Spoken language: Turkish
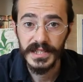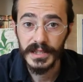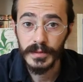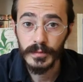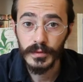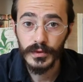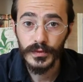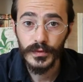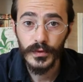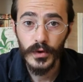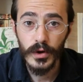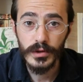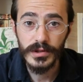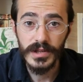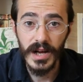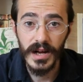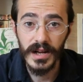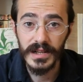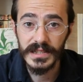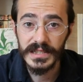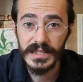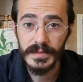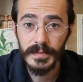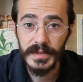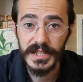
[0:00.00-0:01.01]
Sigmund Freud
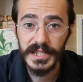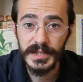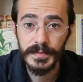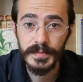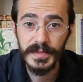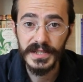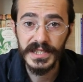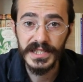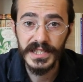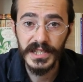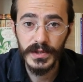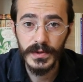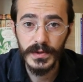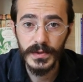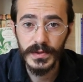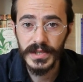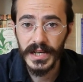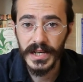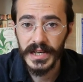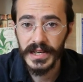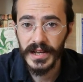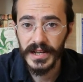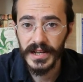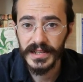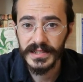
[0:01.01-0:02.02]
6 Mayıs
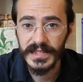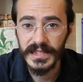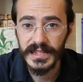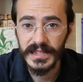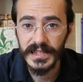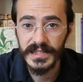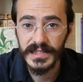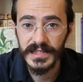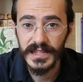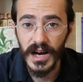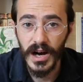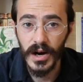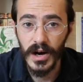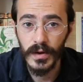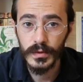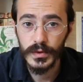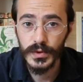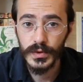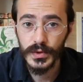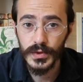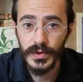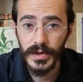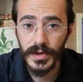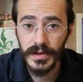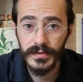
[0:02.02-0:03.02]
1856 yılında
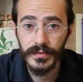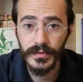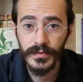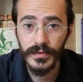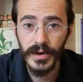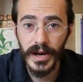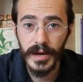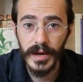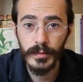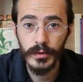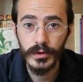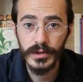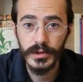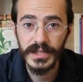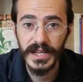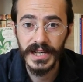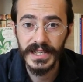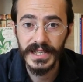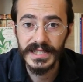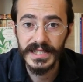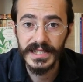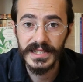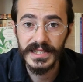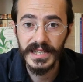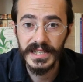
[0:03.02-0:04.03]
Avusturya'nın Freiburg
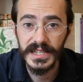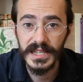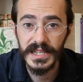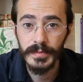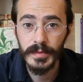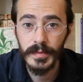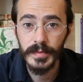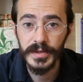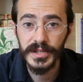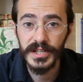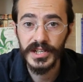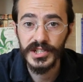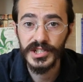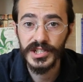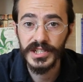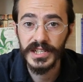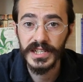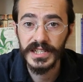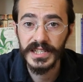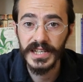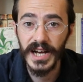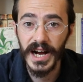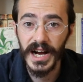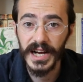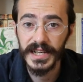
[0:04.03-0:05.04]
kentinde 21
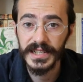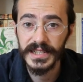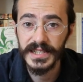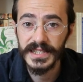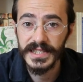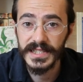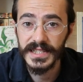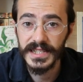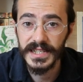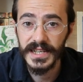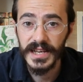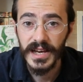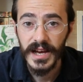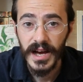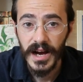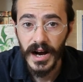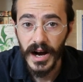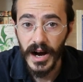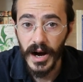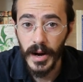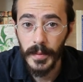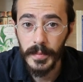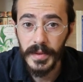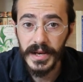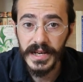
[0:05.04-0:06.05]
yaşındaki annesi
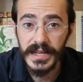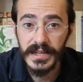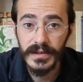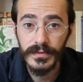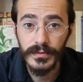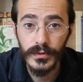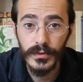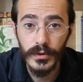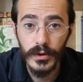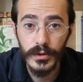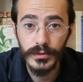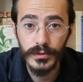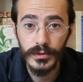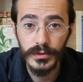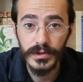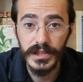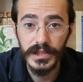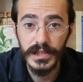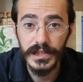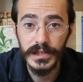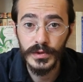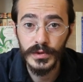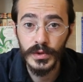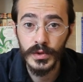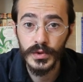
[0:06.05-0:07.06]
Amelia
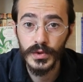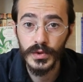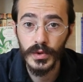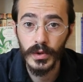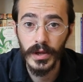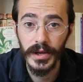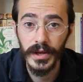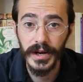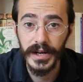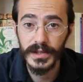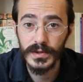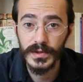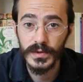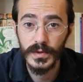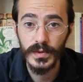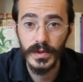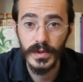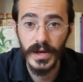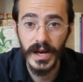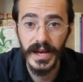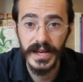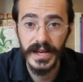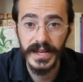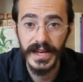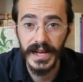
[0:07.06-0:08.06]
Freud'un ilk çocuğu olarak
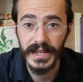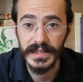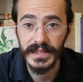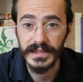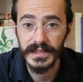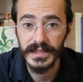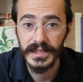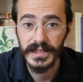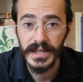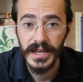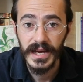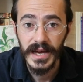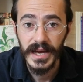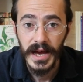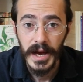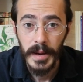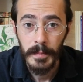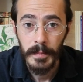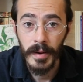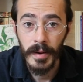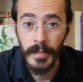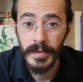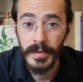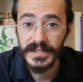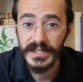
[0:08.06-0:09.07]
dünyaya geldi.
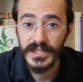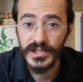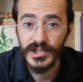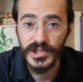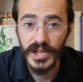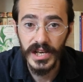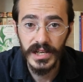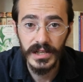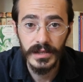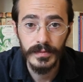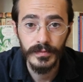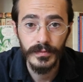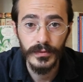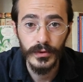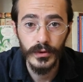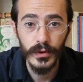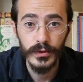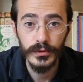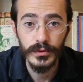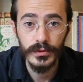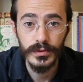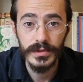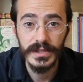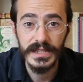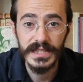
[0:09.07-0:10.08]
Babası Jacob
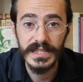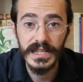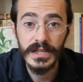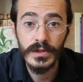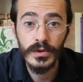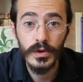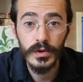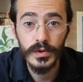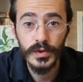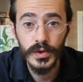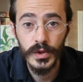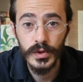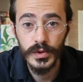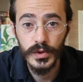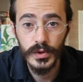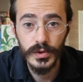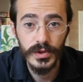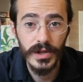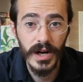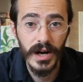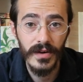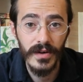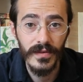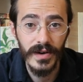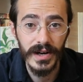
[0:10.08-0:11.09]
Freud'un ise 4
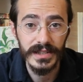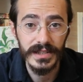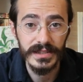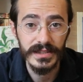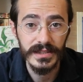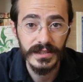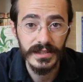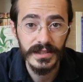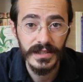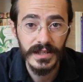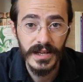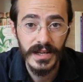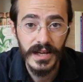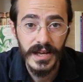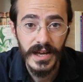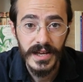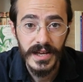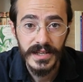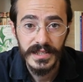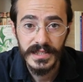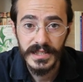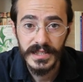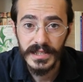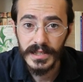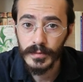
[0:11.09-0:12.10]
çocuğu daha vardı.
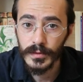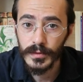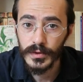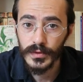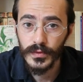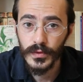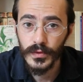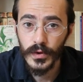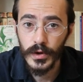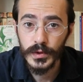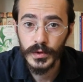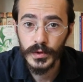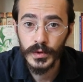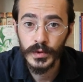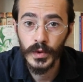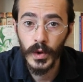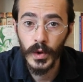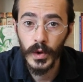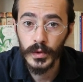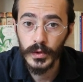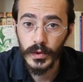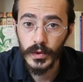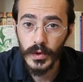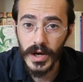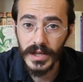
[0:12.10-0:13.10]
Sigmund Freud
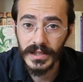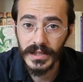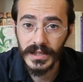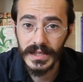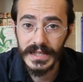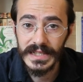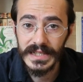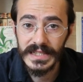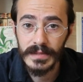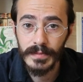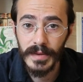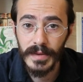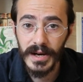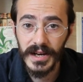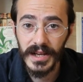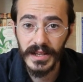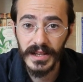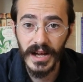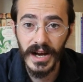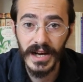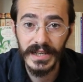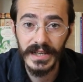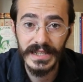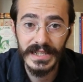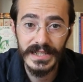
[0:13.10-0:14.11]
doğduğu andan
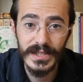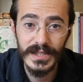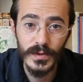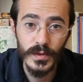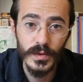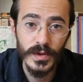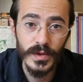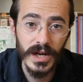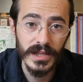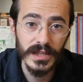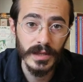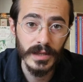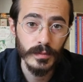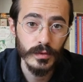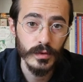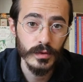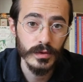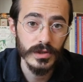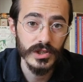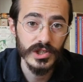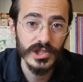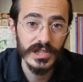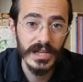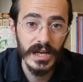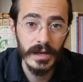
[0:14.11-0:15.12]
itibaren annesi dünyada
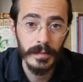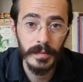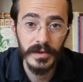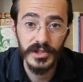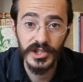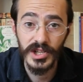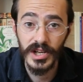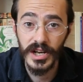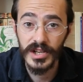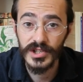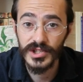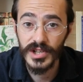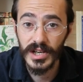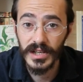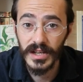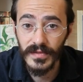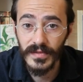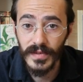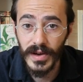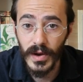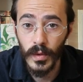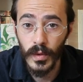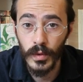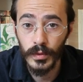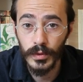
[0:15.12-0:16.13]
büyük işler
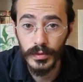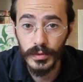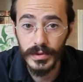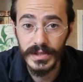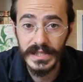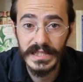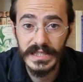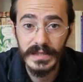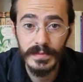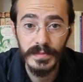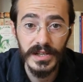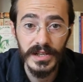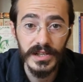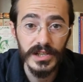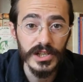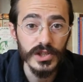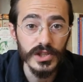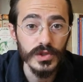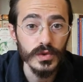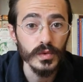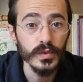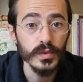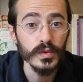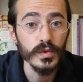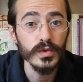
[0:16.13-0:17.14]
başaracağına ve onun isminin
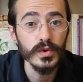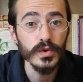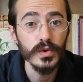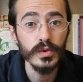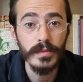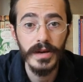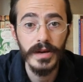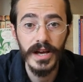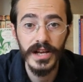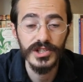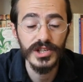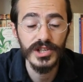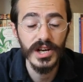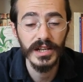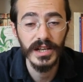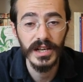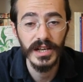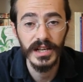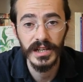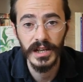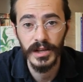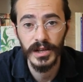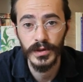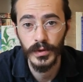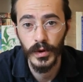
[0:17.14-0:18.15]
hiç
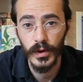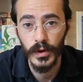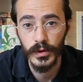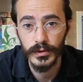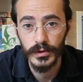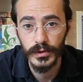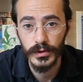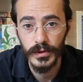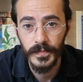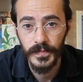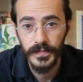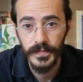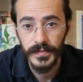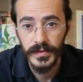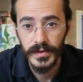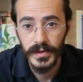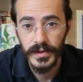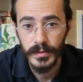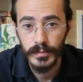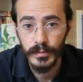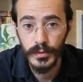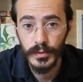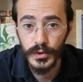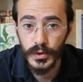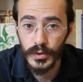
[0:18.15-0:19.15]
unutulmayacağına inanıyordu.
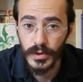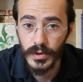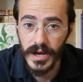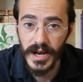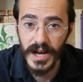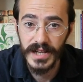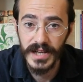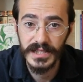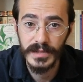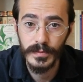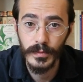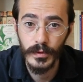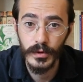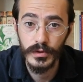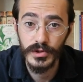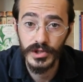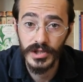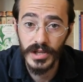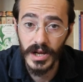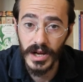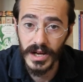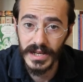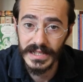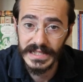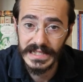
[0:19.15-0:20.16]
Bütün hayatı
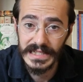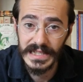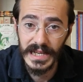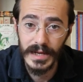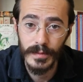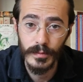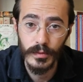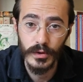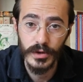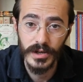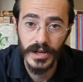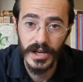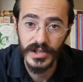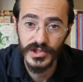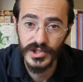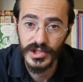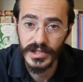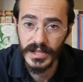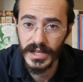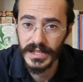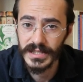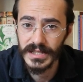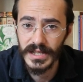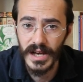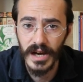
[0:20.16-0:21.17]
boyunca da asla bu
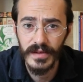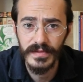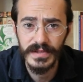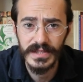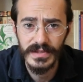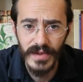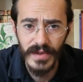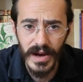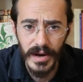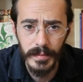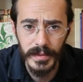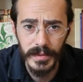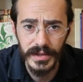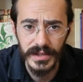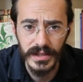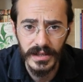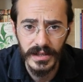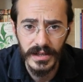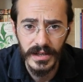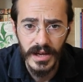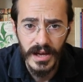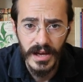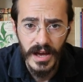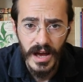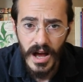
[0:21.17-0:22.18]
inancından taviz
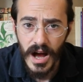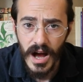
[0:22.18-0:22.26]
vermedi.